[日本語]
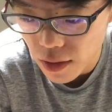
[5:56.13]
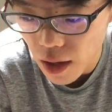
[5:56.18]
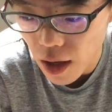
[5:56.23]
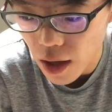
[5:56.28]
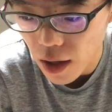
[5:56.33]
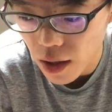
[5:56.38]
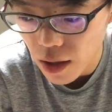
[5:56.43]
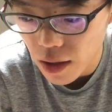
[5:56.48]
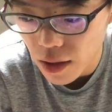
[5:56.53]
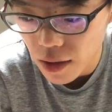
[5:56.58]

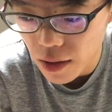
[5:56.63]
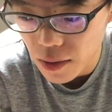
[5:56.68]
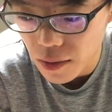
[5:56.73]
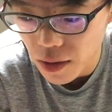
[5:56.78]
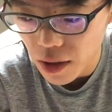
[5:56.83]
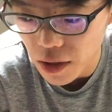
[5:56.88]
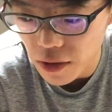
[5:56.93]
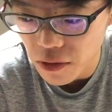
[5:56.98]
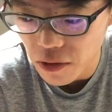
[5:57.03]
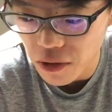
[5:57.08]
あ、
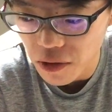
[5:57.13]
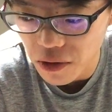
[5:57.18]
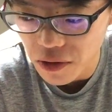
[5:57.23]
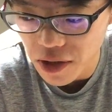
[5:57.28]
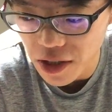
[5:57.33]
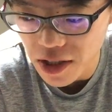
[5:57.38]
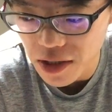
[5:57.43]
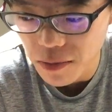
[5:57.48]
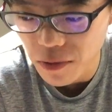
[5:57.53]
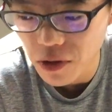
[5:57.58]
あの、
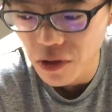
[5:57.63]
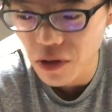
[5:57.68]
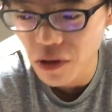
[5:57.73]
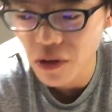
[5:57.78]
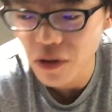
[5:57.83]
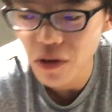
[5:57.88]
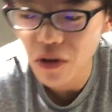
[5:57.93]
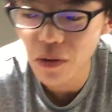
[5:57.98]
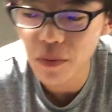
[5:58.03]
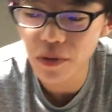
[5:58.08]
デジモン
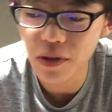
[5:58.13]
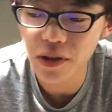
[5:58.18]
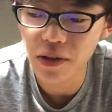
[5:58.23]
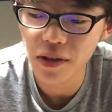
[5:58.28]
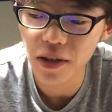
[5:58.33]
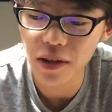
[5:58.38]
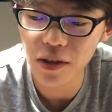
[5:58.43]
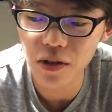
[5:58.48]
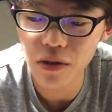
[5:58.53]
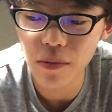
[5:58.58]
の
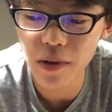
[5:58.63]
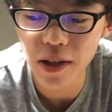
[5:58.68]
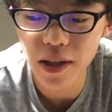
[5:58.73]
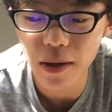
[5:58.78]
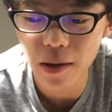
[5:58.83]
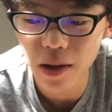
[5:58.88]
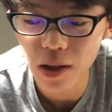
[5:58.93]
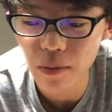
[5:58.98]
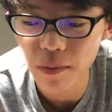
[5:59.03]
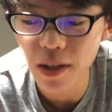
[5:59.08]
オープニングで有名
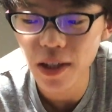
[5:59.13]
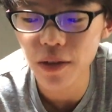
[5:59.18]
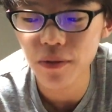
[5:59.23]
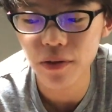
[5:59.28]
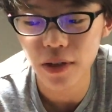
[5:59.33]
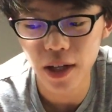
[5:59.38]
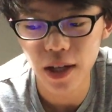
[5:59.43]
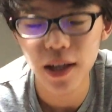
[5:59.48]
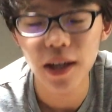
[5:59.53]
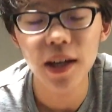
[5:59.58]
な、あの、
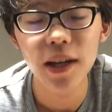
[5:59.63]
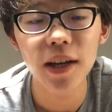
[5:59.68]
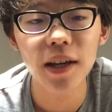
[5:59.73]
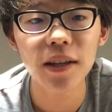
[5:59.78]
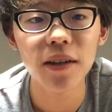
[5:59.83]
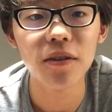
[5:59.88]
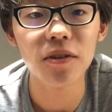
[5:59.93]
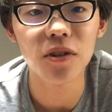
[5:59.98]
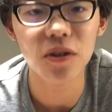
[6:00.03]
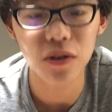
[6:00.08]
バタフライっ
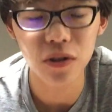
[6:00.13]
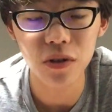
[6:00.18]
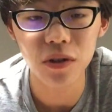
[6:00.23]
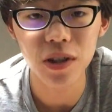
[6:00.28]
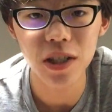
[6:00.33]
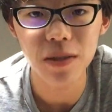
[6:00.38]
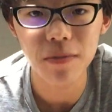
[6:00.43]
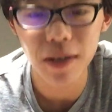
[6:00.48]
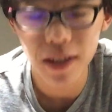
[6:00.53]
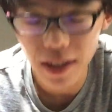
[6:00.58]
ていう曲、
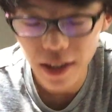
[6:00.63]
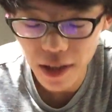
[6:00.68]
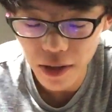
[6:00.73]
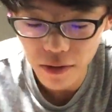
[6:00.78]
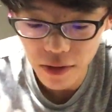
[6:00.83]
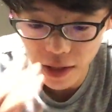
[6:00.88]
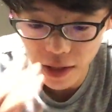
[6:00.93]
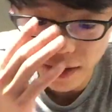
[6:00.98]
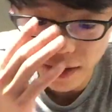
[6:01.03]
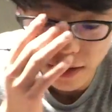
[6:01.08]
1番だけ
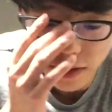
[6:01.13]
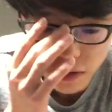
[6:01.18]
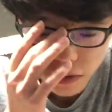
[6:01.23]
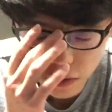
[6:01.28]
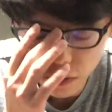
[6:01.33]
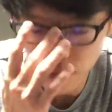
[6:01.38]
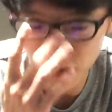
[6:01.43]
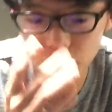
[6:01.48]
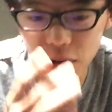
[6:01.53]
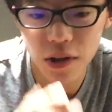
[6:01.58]
て、す
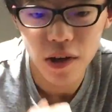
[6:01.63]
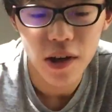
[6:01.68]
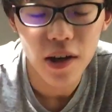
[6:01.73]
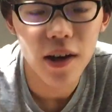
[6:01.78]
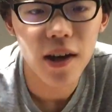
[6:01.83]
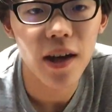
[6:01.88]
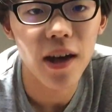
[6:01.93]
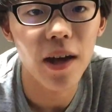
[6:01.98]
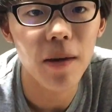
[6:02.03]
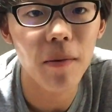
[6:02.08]
ごく、
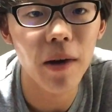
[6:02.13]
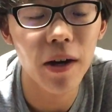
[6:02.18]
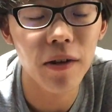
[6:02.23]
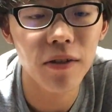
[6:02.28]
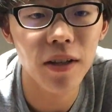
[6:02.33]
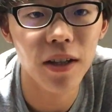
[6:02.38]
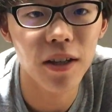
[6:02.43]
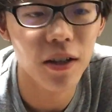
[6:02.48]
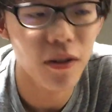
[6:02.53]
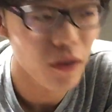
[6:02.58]
えー、前
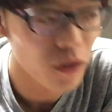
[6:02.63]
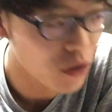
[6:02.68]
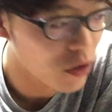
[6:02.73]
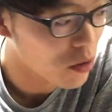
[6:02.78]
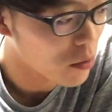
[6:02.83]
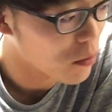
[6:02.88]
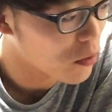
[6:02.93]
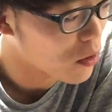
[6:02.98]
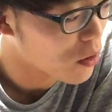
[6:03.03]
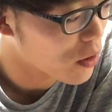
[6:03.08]
歌った時よ
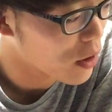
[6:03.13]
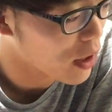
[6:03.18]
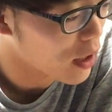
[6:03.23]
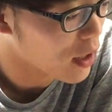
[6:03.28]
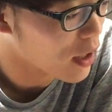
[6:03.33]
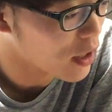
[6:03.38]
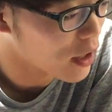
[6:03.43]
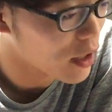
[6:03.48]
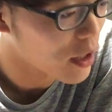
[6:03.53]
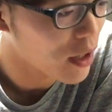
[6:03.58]
りも、
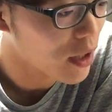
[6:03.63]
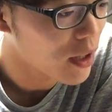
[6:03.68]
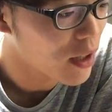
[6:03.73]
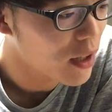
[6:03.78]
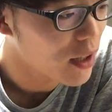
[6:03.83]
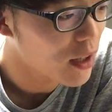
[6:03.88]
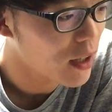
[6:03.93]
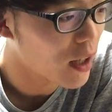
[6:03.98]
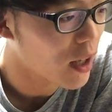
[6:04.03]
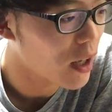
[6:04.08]
えー、かなり、
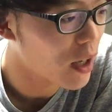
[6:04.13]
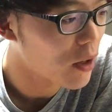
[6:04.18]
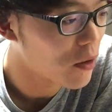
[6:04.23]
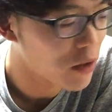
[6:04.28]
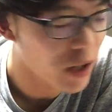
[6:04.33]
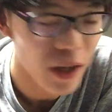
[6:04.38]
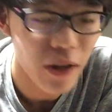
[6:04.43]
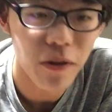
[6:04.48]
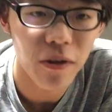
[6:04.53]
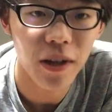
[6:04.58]
えー、
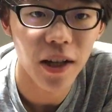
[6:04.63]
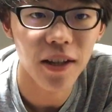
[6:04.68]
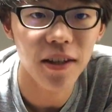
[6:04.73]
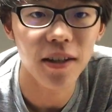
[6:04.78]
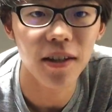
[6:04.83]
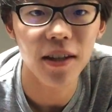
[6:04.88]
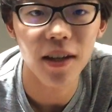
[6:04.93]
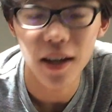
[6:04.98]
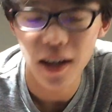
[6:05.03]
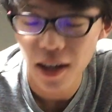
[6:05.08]
歌えるようになっ
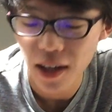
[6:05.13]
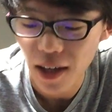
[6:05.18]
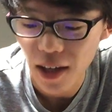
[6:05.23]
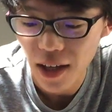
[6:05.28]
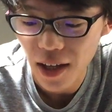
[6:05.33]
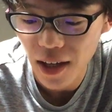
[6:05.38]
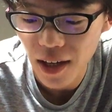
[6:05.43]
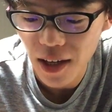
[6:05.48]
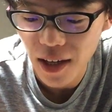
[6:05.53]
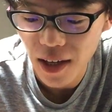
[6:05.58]
てて、
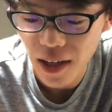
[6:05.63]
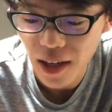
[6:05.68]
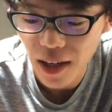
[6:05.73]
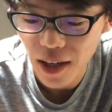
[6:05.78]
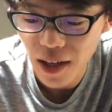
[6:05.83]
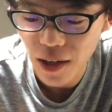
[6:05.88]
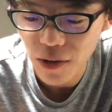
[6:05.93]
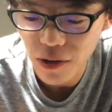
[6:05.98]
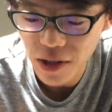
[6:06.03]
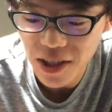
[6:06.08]

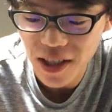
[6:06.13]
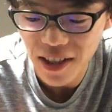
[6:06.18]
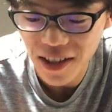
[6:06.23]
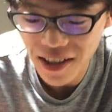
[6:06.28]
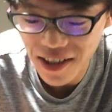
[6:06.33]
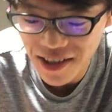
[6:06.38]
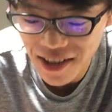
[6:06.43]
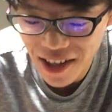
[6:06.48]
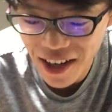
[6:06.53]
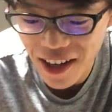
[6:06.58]
えー、嬉しかっ
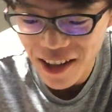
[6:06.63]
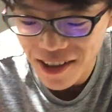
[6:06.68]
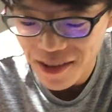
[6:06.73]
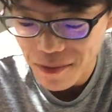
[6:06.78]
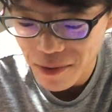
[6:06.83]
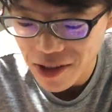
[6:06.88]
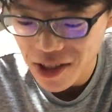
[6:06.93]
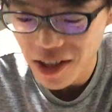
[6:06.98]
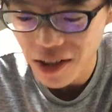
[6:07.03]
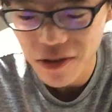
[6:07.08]
たです。はい。
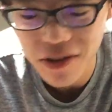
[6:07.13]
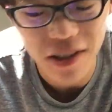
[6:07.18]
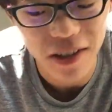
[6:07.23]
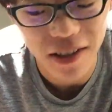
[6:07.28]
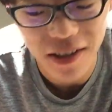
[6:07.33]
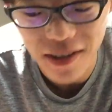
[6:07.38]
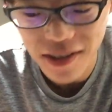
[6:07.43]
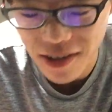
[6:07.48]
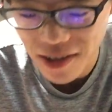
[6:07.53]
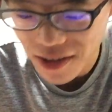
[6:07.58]
めっちゃ楽しかっ
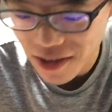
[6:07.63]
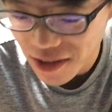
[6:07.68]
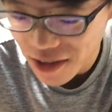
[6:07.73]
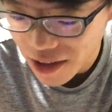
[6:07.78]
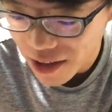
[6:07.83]
たです。